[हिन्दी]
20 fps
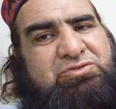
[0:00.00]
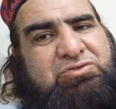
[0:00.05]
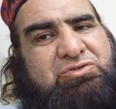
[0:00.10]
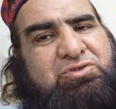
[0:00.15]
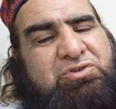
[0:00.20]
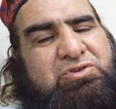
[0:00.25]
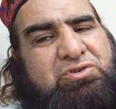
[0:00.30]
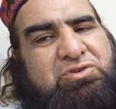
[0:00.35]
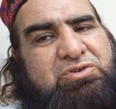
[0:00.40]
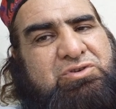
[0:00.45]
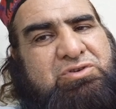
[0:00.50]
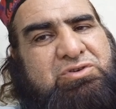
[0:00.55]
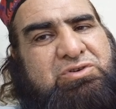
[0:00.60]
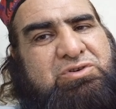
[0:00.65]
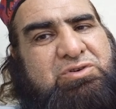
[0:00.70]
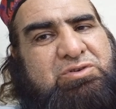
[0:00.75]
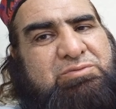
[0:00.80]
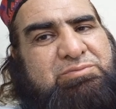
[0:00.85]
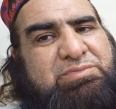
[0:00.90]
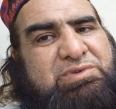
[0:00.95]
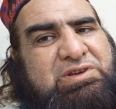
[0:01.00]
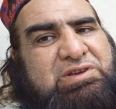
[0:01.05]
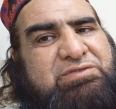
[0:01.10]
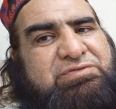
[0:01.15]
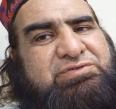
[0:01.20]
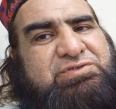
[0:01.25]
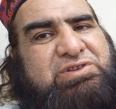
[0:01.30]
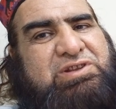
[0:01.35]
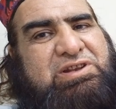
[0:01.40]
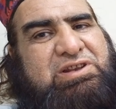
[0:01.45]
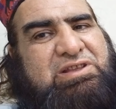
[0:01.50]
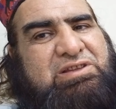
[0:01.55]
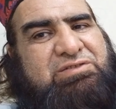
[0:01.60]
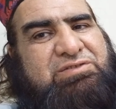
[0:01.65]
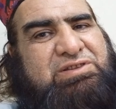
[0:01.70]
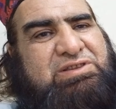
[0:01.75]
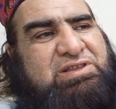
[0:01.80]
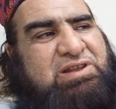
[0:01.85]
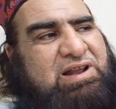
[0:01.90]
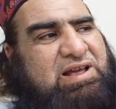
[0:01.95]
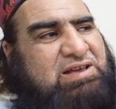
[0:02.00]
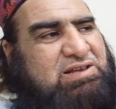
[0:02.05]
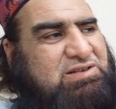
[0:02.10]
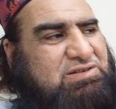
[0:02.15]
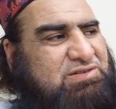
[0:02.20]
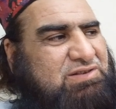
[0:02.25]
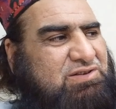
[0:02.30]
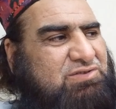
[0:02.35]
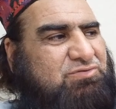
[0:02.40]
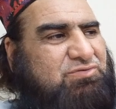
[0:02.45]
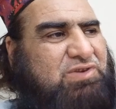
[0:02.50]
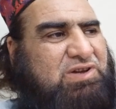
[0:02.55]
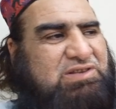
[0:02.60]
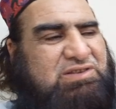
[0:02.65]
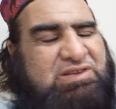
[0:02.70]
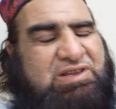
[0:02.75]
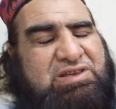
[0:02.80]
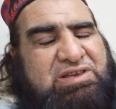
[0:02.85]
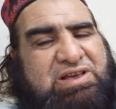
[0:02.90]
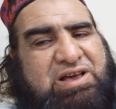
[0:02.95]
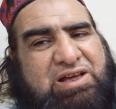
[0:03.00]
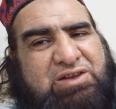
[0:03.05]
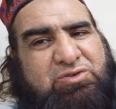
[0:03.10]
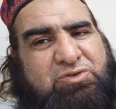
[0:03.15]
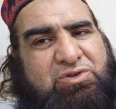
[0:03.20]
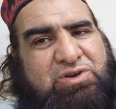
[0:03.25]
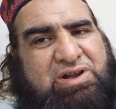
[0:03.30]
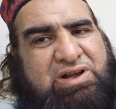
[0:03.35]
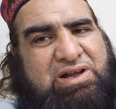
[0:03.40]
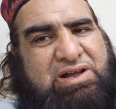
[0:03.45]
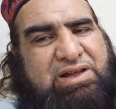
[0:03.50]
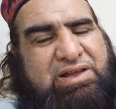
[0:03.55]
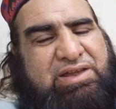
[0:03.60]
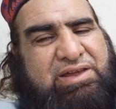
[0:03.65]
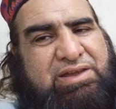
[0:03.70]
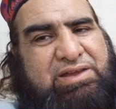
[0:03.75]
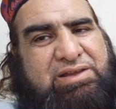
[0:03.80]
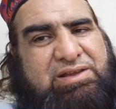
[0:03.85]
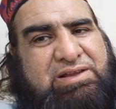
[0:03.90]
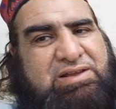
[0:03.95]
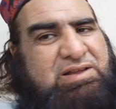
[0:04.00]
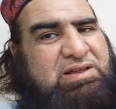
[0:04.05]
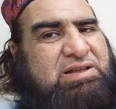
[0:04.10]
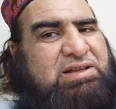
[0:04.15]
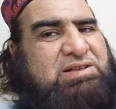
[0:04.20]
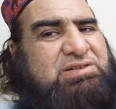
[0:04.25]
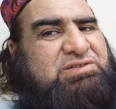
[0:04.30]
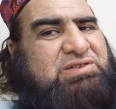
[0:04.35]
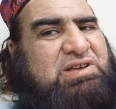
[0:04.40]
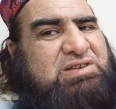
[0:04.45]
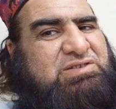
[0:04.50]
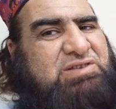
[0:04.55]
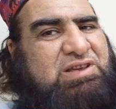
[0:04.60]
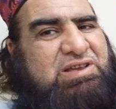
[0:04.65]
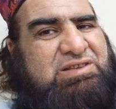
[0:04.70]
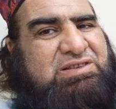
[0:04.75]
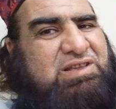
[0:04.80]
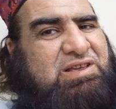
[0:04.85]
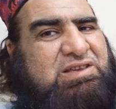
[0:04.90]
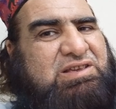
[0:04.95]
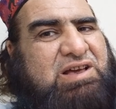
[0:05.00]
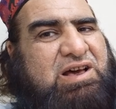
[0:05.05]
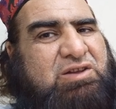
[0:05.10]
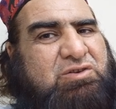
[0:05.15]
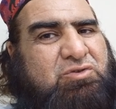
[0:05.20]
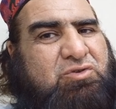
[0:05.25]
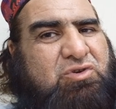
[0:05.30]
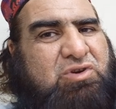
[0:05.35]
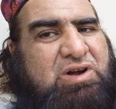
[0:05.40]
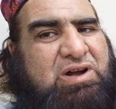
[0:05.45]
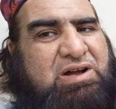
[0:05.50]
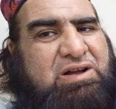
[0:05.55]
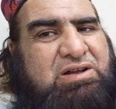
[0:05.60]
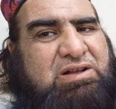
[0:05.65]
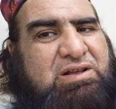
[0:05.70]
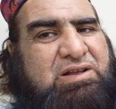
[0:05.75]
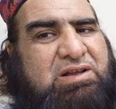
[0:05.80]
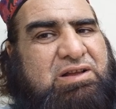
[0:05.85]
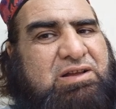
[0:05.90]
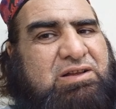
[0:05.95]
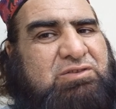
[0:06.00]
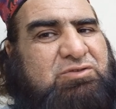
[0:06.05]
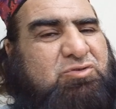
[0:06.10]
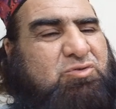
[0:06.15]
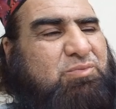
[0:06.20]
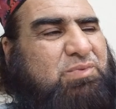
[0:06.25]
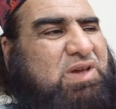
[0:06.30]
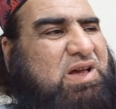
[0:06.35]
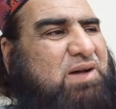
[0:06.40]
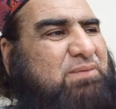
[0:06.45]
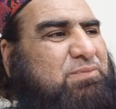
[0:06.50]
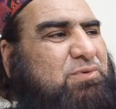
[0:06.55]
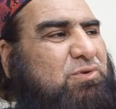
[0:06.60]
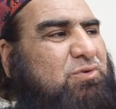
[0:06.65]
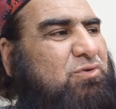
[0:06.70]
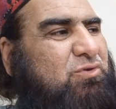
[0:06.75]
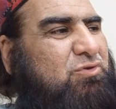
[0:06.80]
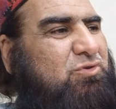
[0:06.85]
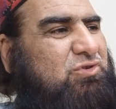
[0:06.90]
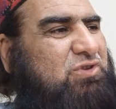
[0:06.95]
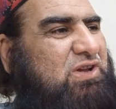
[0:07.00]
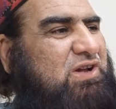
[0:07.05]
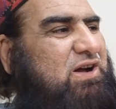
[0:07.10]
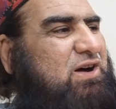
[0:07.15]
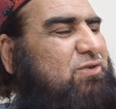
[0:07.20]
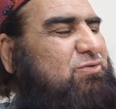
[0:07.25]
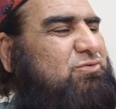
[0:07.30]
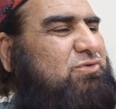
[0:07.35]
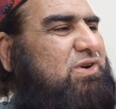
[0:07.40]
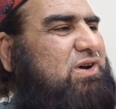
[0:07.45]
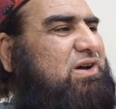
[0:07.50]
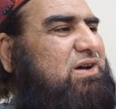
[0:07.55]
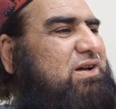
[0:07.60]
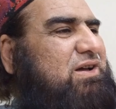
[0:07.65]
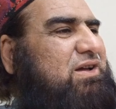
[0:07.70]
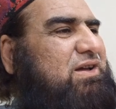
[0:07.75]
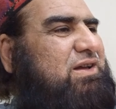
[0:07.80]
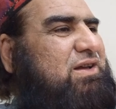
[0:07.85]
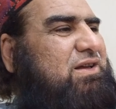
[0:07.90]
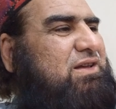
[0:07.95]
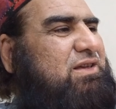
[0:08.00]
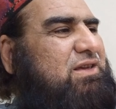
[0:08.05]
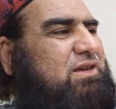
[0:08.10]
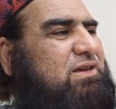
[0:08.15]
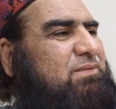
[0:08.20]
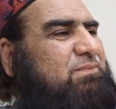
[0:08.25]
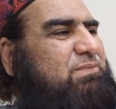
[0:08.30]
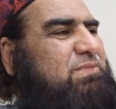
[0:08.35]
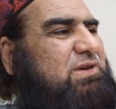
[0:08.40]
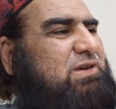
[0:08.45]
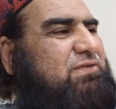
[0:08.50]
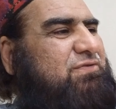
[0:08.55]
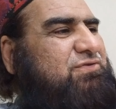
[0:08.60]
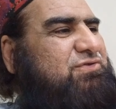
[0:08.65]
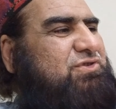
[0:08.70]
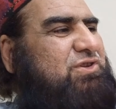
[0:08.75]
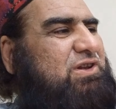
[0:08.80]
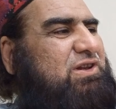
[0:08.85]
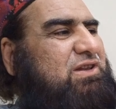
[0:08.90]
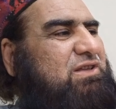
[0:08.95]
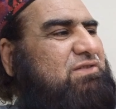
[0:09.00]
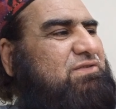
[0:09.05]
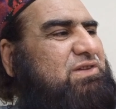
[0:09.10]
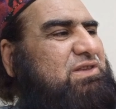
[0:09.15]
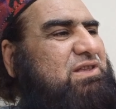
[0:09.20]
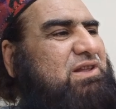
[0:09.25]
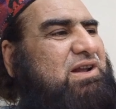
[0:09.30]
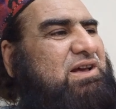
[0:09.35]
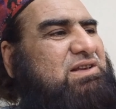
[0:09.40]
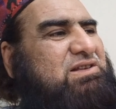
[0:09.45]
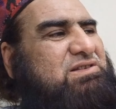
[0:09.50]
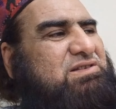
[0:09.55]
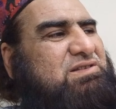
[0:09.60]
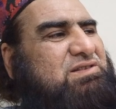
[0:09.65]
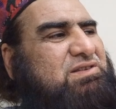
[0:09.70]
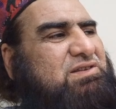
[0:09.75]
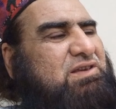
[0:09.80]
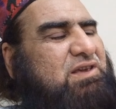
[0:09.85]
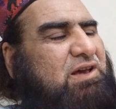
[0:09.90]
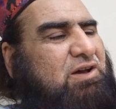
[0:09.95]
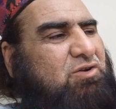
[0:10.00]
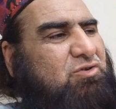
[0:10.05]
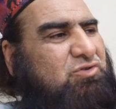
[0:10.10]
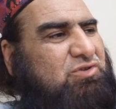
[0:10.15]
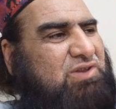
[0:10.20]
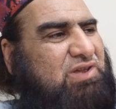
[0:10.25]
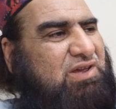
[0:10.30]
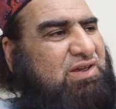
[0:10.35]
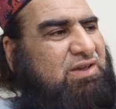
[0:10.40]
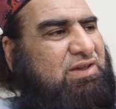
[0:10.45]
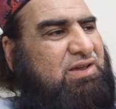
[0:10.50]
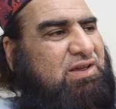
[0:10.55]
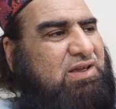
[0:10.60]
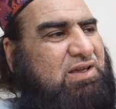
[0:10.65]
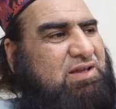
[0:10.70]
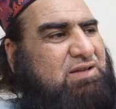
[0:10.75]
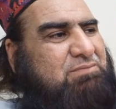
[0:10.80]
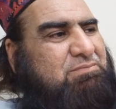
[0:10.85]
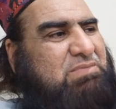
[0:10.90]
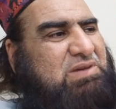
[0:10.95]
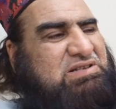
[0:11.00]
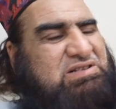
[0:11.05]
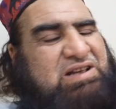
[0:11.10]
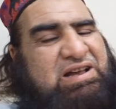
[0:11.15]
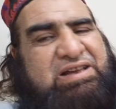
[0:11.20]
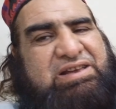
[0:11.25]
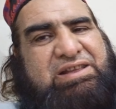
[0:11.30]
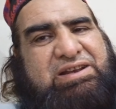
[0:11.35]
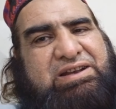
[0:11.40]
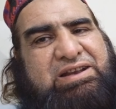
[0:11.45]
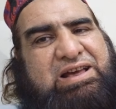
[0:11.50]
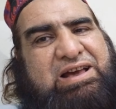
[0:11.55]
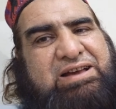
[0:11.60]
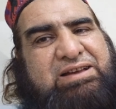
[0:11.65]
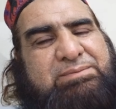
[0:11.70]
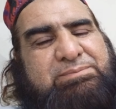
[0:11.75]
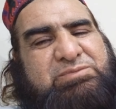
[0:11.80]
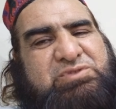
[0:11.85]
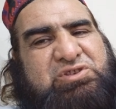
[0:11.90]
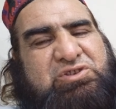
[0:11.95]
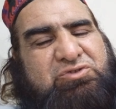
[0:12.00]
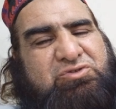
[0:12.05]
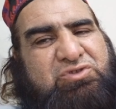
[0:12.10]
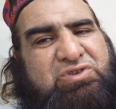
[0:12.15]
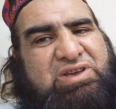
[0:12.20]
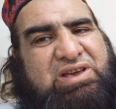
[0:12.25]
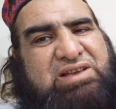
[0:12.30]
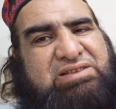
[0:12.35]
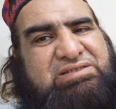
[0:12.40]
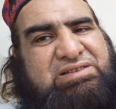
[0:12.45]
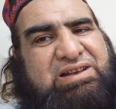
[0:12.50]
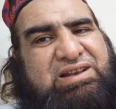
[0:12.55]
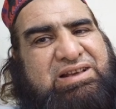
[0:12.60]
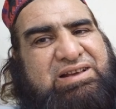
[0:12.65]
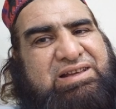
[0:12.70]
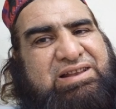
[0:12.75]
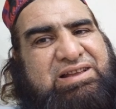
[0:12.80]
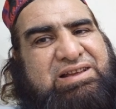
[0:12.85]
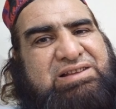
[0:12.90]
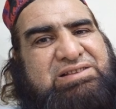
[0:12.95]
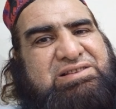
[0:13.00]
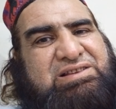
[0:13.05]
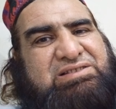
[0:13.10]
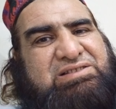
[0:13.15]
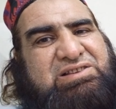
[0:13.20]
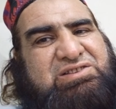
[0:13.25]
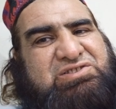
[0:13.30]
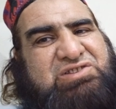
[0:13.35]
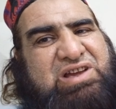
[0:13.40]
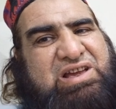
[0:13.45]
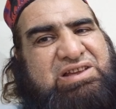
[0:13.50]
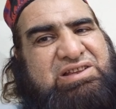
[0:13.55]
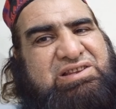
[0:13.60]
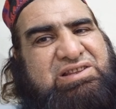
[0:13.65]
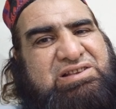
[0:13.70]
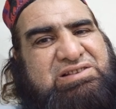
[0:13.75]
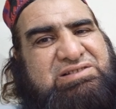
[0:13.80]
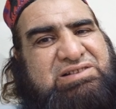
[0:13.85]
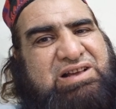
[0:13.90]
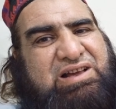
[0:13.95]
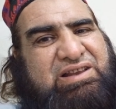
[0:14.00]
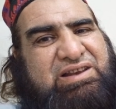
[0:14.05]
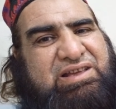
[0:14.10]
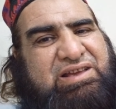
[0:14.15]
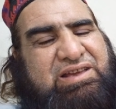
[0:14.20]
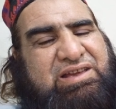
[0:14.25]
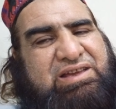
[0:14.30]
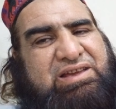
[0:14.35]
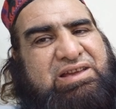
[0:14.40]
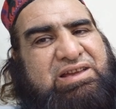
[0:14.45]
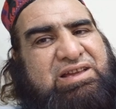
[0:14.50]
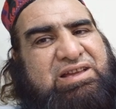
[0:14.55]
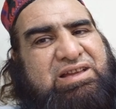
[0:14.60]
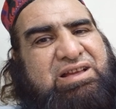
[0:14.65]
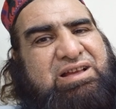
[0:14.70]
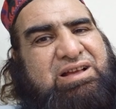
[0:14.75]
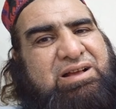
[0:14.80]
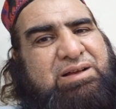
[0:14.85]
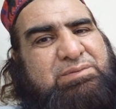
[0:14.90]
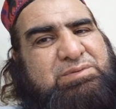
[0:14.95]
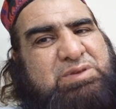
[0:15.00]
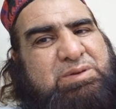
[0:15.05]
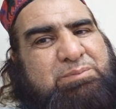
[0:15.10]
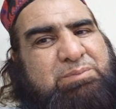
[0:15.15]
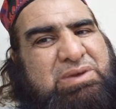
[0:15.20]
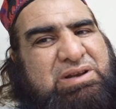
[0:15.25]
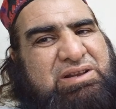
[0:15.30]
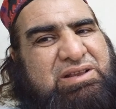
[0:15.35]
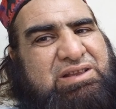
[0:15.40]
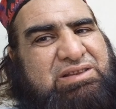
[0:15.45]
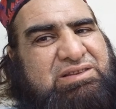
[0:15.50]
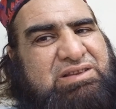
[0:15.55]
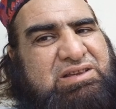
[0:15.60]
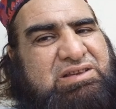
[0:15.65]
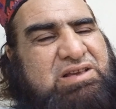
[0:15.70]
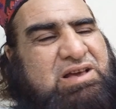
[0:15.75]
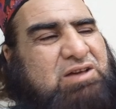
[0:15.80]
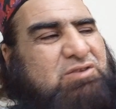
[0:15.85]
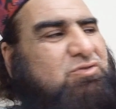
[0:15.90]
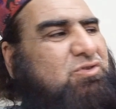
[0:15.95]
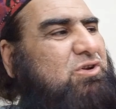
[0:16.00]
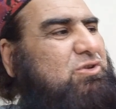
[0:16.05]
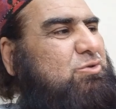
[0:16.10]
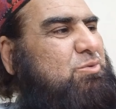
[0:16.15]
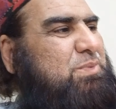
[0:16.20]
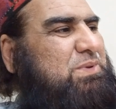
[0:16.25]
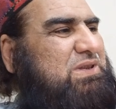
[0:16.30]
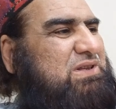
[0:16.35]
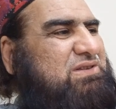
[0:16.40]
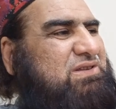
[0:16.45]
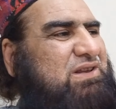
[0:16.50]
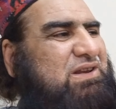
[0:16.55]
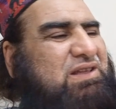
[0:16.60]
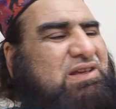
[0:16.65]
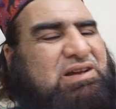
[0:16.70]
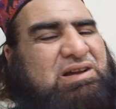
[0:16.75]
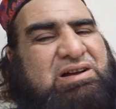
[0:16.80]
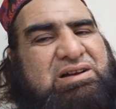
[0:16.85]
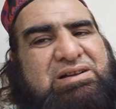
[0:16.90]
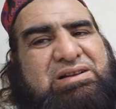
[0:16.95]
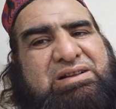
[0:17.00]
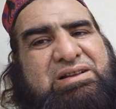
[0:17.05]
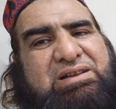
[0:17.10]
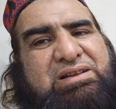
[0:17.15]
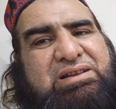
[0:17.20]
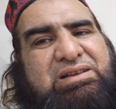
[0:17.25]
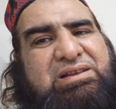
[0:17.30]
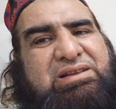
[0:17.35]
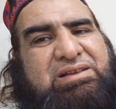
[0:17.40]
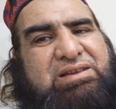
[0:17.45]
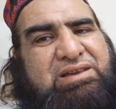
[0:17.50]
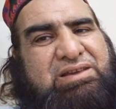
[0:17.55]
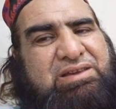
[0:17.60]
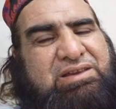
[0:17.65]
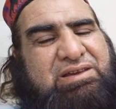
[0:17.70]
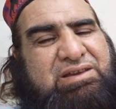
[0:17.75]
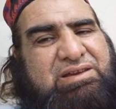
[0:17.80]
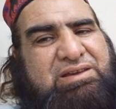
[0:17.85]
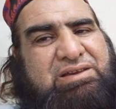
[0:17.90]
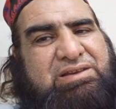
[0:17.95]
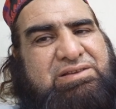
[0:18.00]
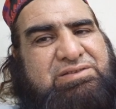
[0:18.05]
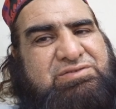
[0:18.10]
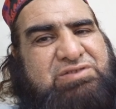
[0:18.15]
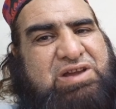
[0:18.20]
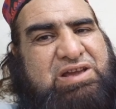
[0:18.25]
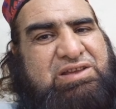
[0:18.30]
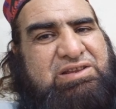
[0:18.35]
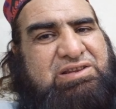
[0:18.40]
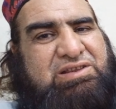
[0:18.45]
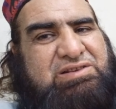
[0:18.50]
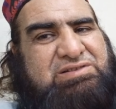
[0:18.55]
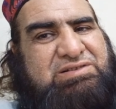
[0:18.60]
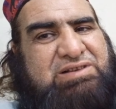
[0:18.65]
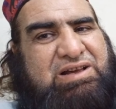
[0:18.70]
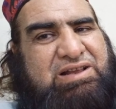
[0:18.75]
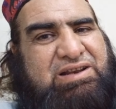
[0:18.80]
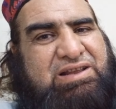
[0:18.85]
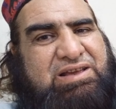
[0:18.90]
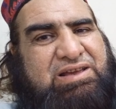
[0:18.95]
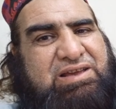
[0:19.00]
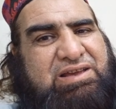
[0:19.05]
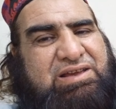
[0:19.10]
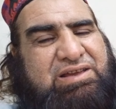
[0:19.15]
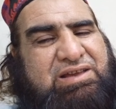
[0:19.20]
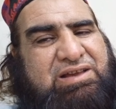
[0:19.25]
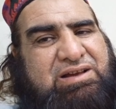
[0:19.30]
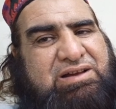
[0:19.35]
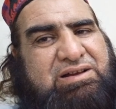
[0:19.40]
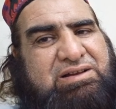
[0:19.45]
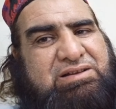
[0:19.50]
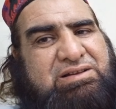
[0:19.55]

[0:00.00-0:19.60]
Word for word: तो बीफ चिल्ली विद राइस इस वक्त तैयार हो रहा है जैसे ही तैयार होगा तो मैं आप लोगों को दिखाऊंगा कि बीफ चिल्ली विद राइस क्या होता है बज़ाहिर नाम से तो ये ऐसा लग रहा है जैसे चाइनीज़ खाना है अब जब बन के तैयार होगा तो पता चलेगा कि ये चाइनीज़ खाना है या